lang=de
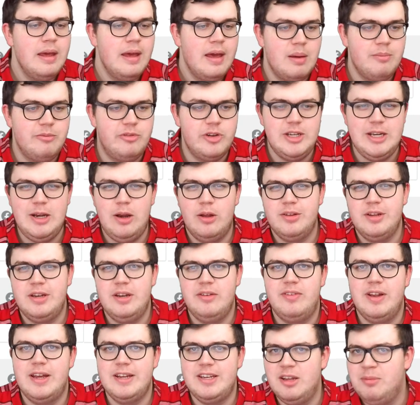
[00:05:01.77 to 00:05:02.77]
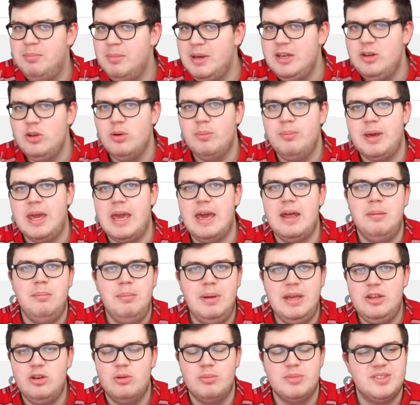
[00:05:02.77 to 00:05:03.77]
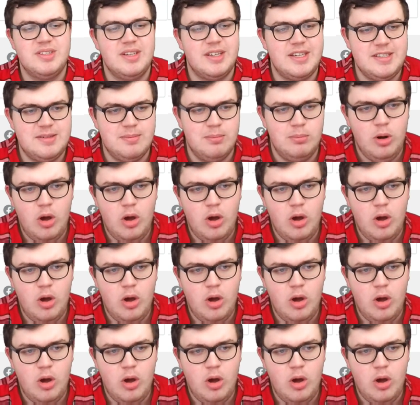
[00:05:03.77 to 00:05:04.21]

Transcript: Ähm, für die Leute, die vielleicht nicht Medium kennen, Medium ist eine riesen